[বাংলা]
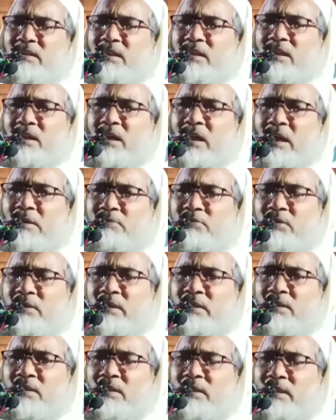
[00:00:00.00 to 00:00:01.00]
নিজের
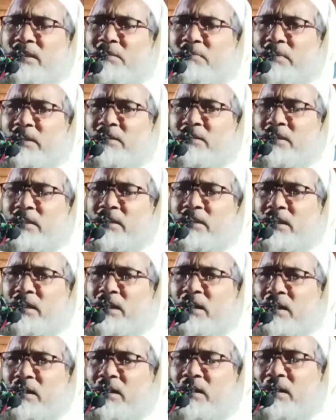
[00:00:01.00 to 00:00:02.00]
নাফসকে চিনতে পারছেন
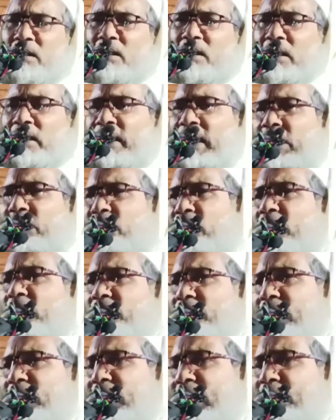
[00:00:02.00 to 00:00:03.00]
না কেন
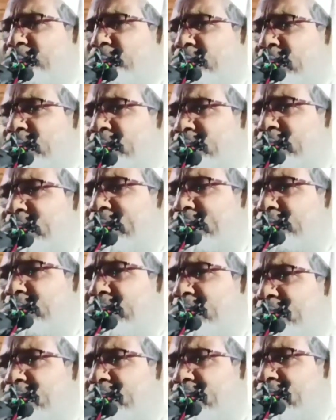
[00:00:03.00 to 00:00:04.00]
নিজের নাফসকে চিনতে
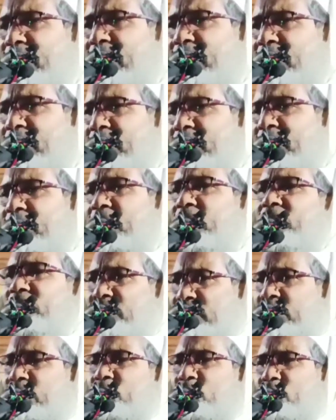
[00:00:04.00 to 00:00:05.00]
পারছেন না
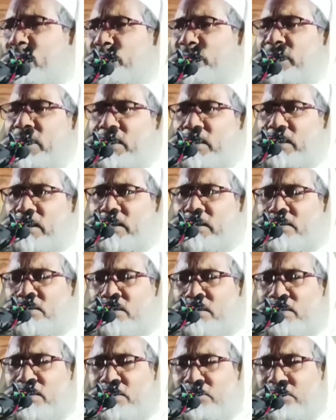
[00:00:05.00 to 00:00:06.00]
যেহেতু আমি আল্লাহকে
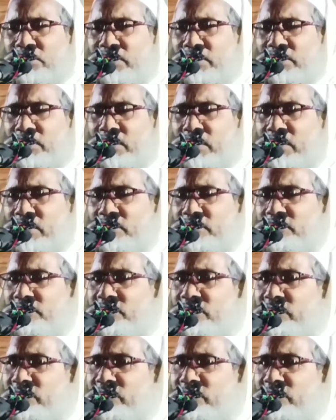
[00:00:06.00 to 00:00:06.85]
চিনতে পারি না